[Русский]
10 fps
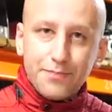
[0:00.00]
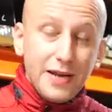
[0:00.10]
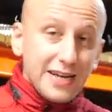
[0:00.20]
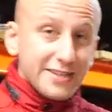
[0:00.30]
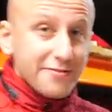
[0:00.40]

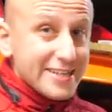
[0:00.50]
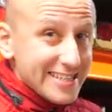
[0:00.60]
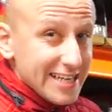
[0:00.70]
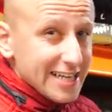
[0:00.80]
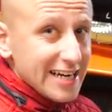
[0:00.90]
экземпляры
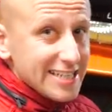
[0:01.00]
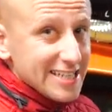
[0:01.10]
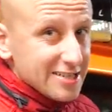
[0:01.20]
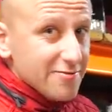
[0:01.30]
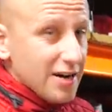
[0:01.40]
двигателя
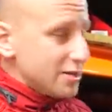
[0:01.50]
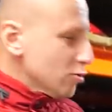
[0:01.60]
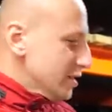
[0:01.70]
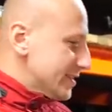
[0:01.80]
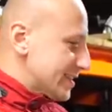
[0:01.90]
Chrysler
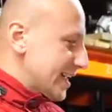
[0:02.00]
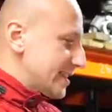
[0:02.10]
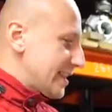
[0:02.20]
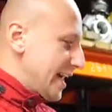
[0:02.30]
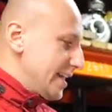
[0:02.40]
2.0
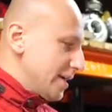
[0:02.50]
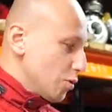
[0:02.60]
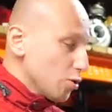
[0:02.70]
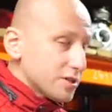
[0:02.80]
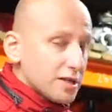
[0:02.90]

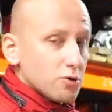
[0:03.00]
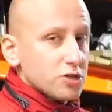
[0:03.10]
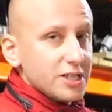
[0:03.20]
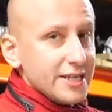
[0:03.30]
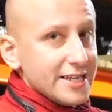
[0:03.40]
страдали от
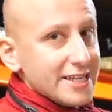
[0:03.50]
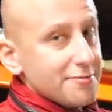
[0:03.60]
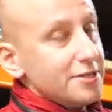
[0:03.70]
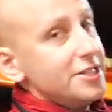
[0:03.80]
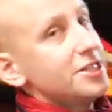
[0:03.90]
нарушения
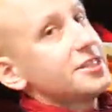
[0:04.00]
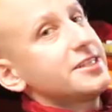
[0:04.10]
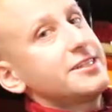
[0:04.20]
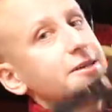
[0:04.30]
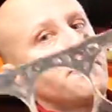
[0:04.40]

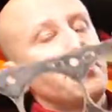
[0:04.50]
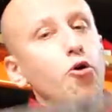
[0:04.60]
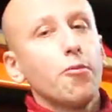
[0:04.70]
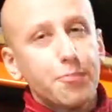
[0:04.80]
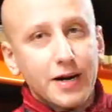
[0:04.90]
герметичности
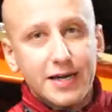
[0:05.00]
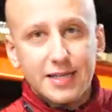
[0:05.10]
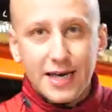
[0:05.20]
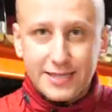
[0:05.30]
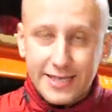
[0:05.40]
по
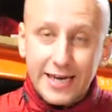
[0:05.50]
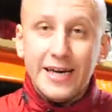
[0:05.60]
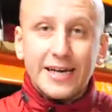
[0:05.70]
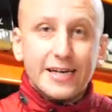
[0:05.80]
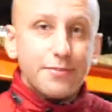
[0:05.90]
прокладке
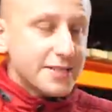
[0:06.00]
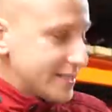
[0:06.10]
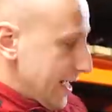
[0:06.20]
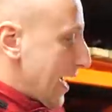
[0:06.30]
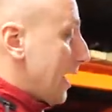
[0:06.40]

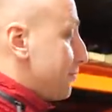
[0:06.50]
ГБЦ.